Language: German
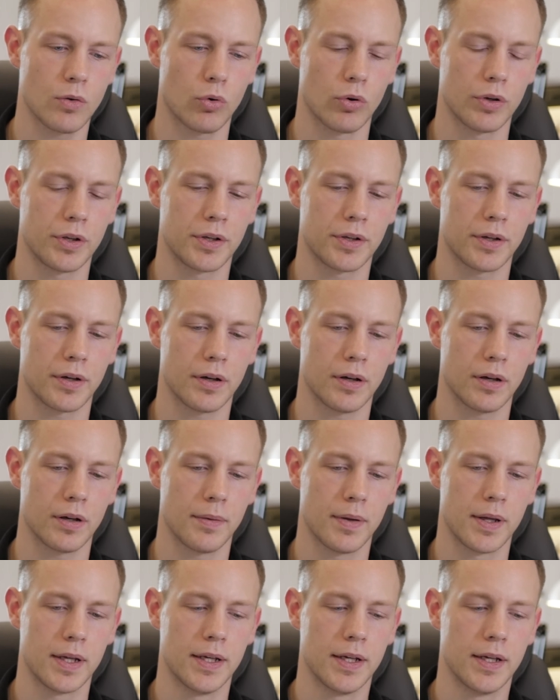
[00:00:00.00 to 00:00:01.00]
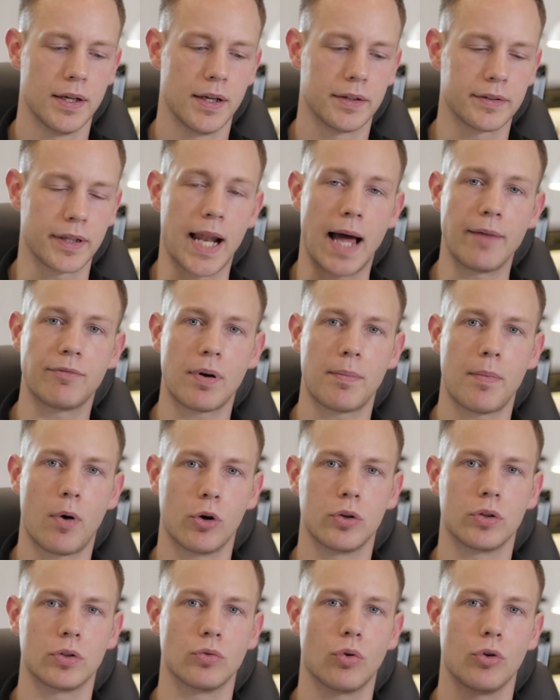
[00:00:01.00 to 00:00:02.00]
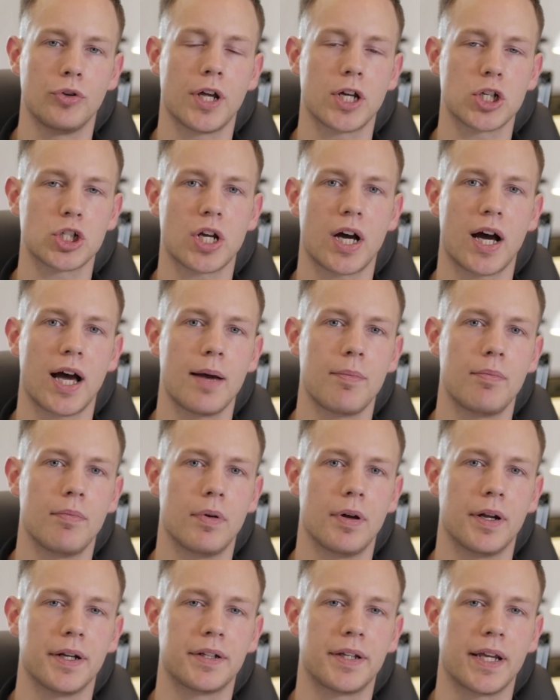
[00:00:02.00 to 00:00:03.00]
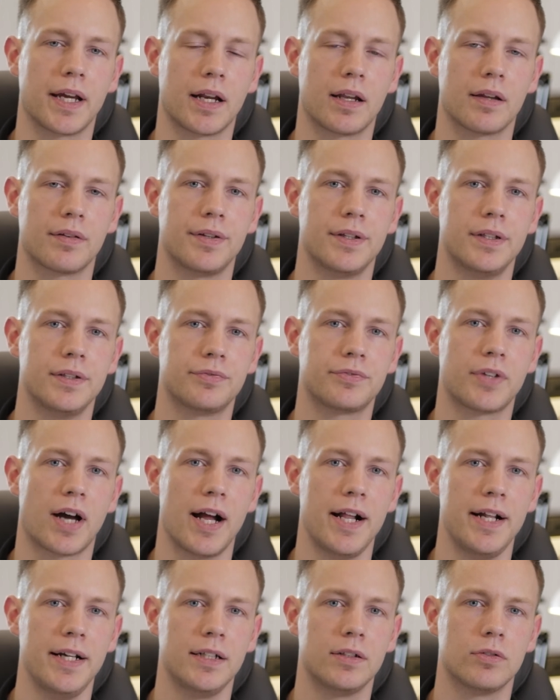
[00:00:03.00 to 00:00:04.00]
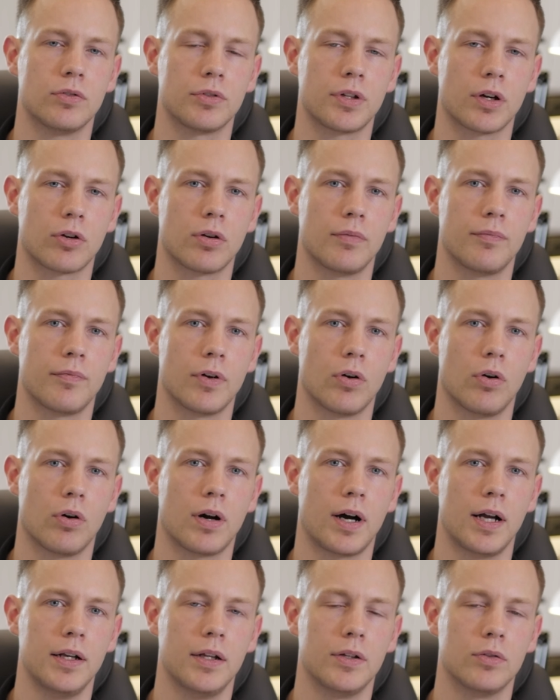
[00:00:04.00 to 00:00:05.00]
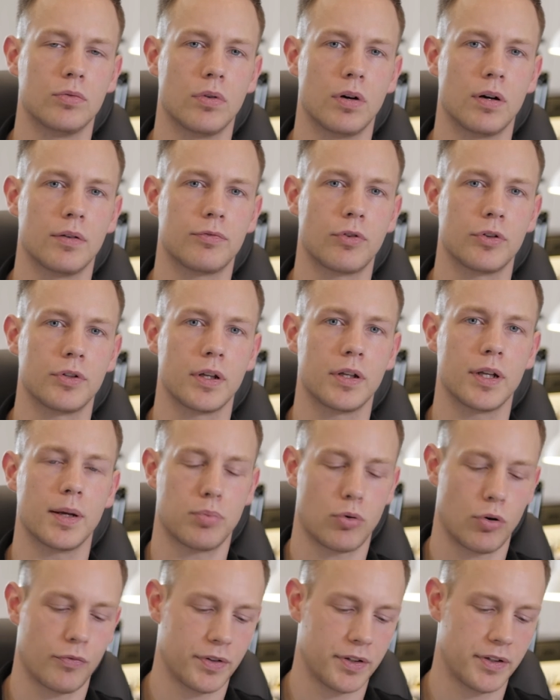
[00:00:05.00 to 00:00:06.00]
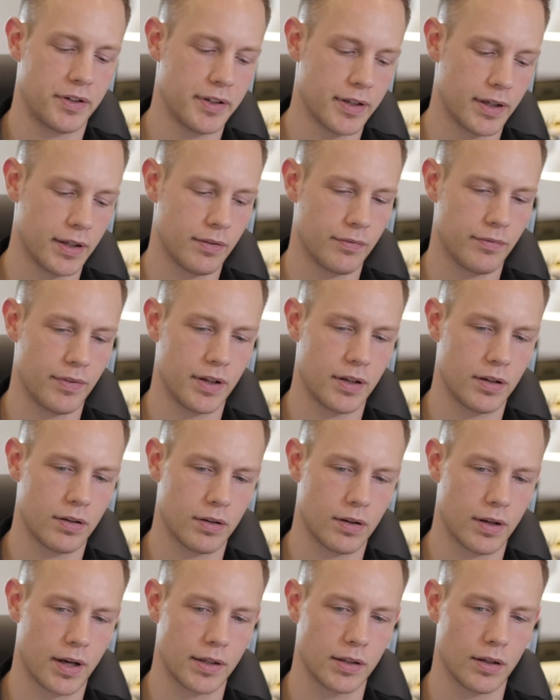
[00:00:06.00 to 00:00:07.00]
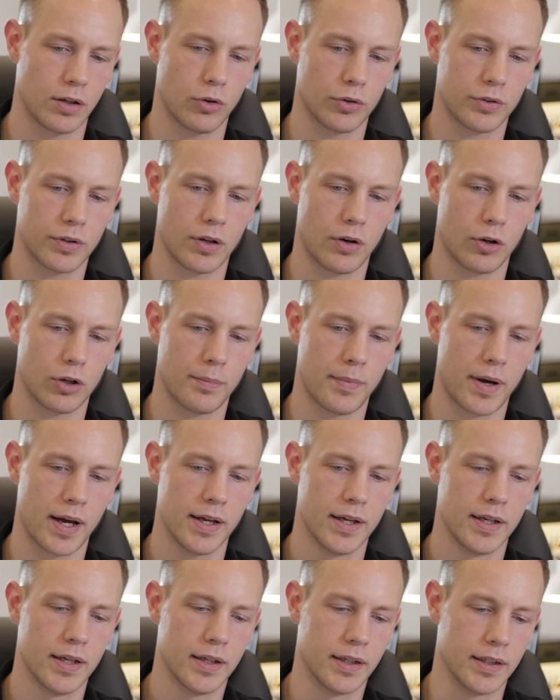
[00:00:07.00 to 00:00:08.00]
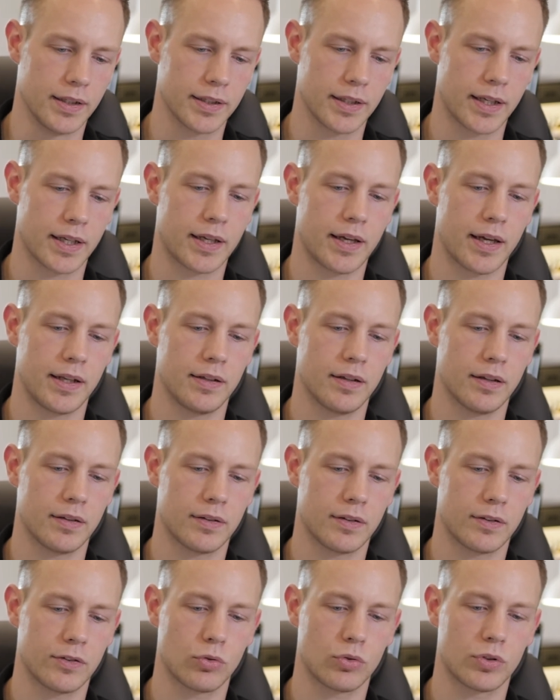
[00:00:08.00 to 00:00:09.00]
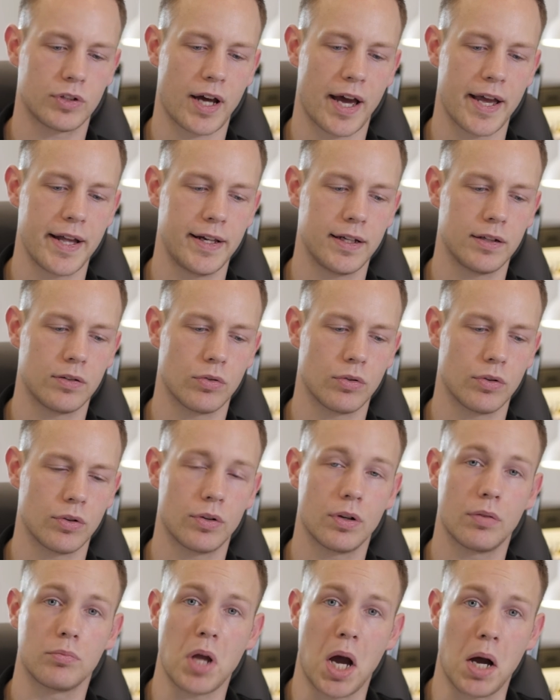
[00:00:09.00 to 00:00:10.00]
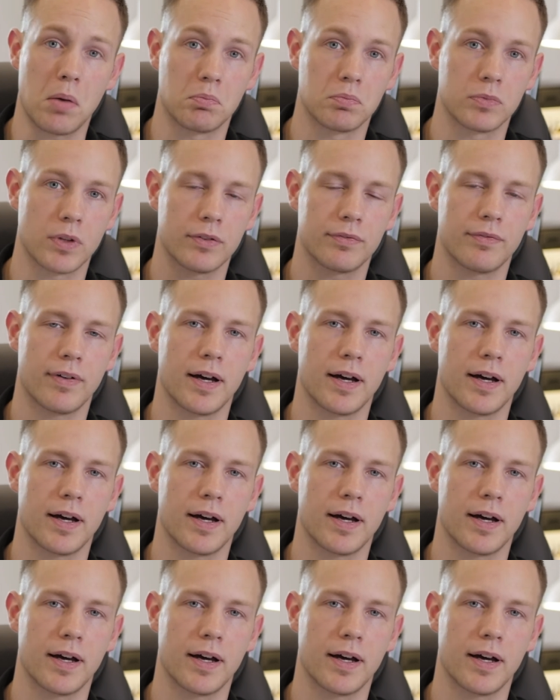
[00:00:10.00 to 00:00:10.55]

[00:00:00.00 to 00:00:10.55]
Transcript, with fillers: und äh, dann einfach mal unten drunter schreiben. Äh, ich denke, das hilft allen und da können wir auch alle nur voneinander profitieren, wenn andere Leute da auch nochmal ihre Erkenntnisse zu teilen. Und ja, das